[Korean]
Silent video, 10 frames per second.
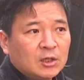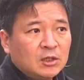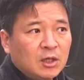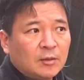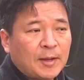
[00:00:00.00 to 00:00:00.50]

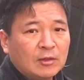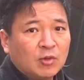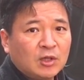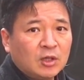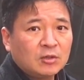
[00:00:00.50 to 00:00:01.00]
이게
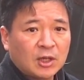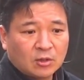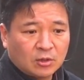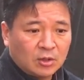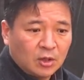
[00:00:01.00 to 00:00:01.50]
말도 안 되는
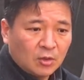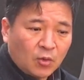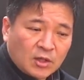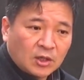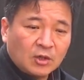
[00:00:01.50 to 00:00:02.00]
가격이
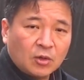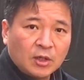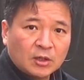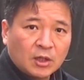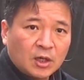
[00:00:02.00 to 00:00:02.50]
확 내려가
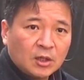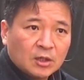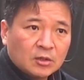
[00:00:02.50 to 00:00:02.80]
있다.